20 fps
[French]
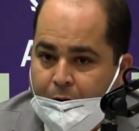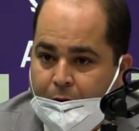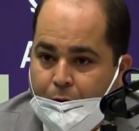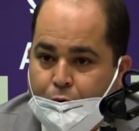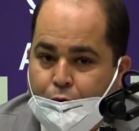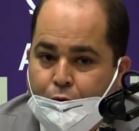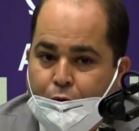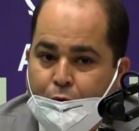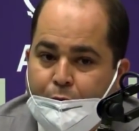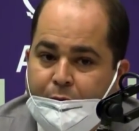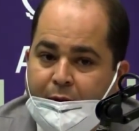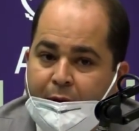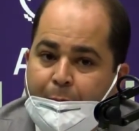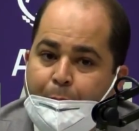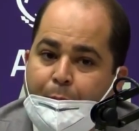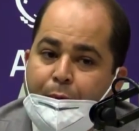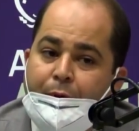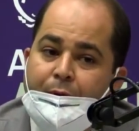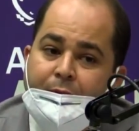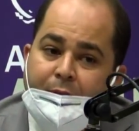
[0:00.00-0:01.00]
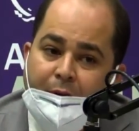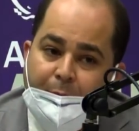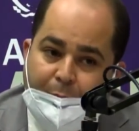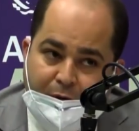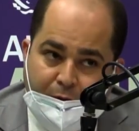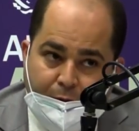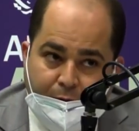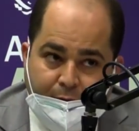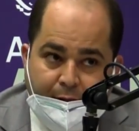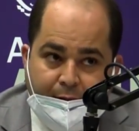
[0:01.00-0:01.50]
Aujourd'hui, il y a une
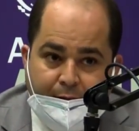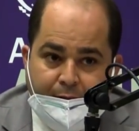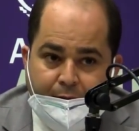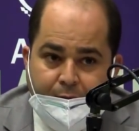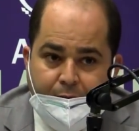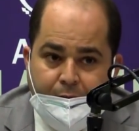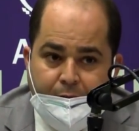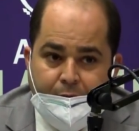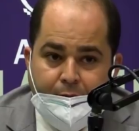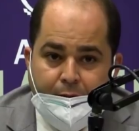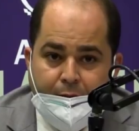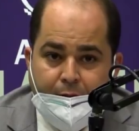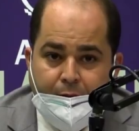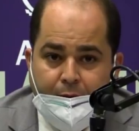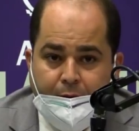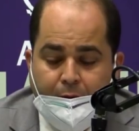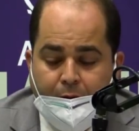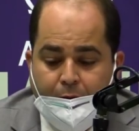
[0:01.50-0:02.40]
perturbation de la liquidité.